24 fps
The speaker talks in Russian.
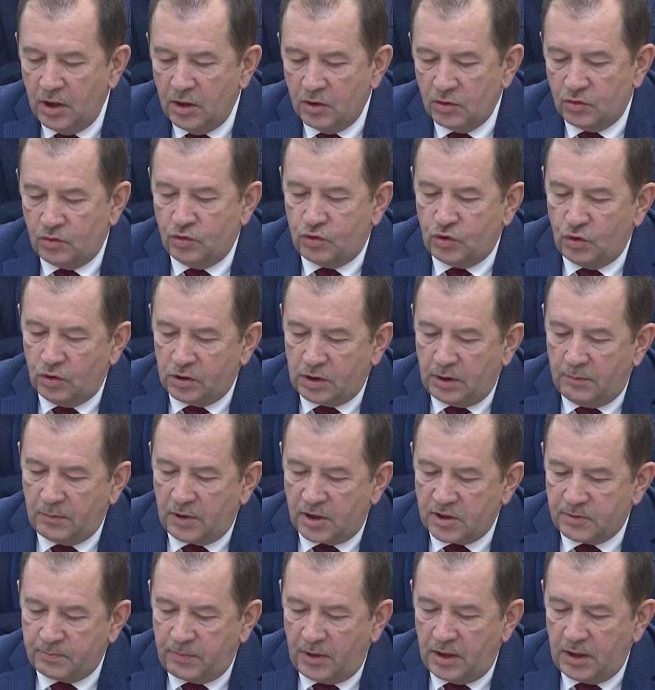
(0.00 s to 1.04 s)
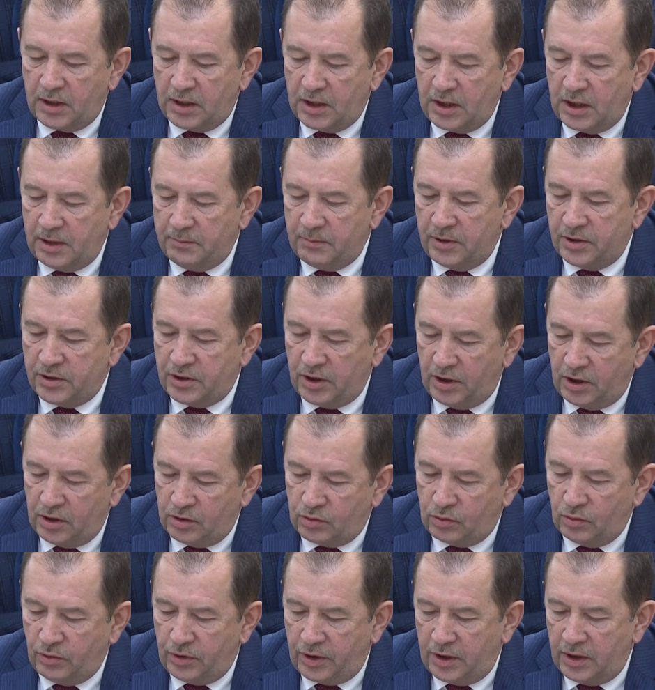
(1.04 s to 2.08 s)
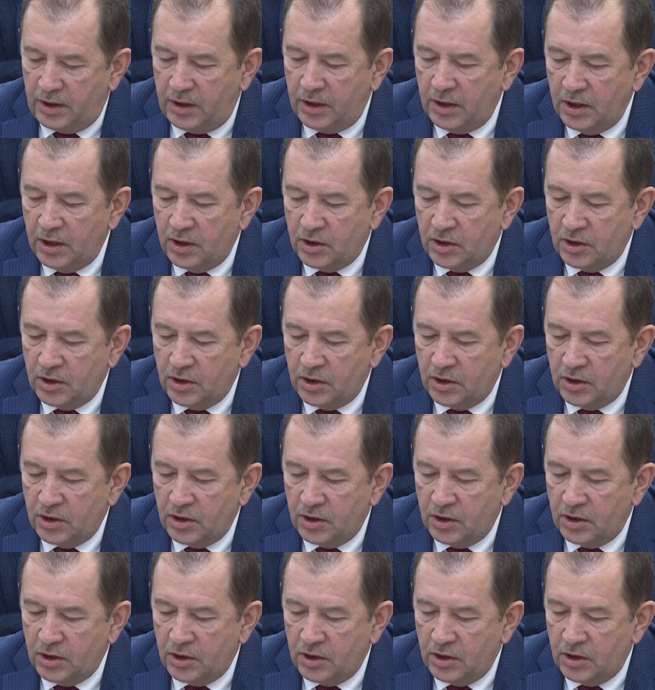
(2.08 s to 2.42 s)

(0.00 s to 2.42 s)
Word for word: с учетом располагаемой территории,